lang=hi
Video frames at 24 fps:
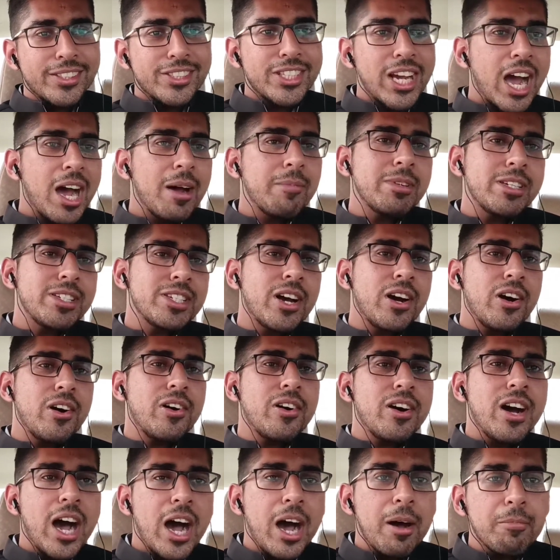जहाँ भी जाओ
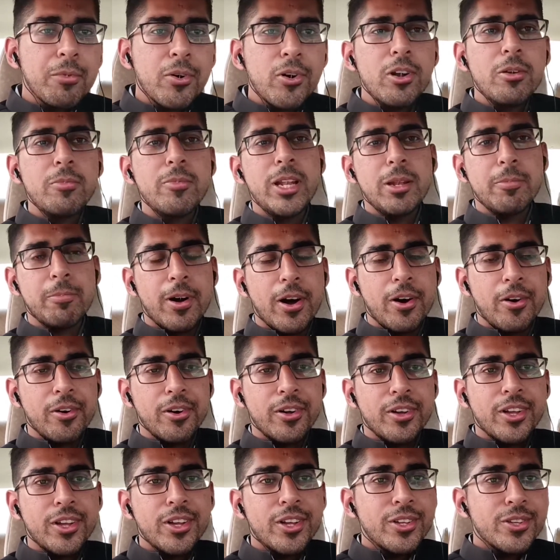आप घुल मिल पाओ
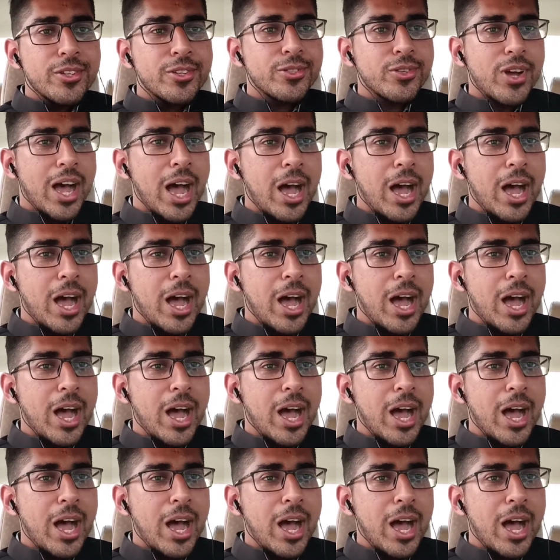सो